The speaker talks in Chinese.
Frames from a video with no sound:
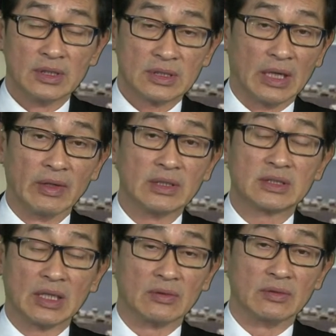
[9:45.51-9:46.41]
稍微
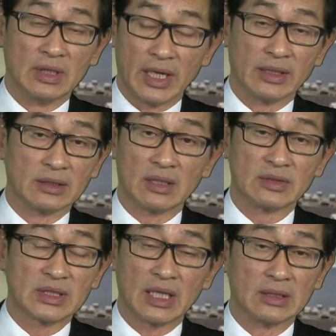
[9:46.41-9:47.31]
整固两到
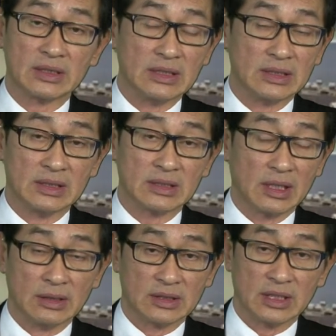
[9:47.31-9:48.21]
三个星期是
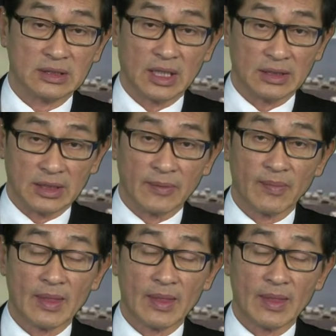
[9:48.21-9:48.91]
很正常的。